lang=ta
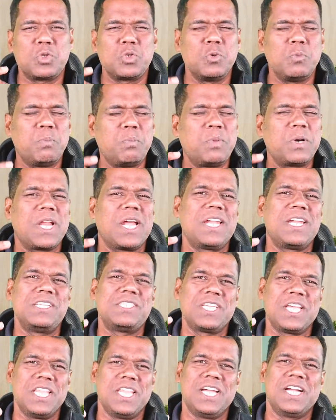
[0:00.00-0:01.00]
சூப்பரான
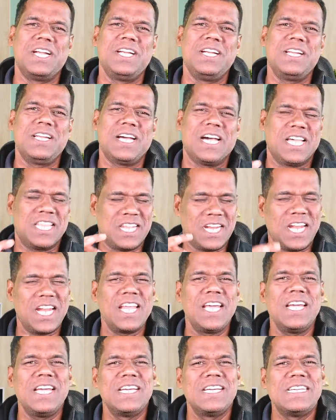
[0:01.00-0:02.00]
செய்திகள்
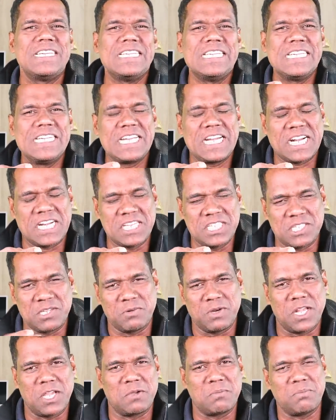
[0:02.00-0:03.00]
அதனால
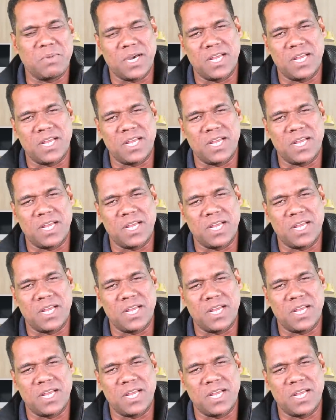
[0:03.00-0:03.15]
கடைசி வரைக்கும்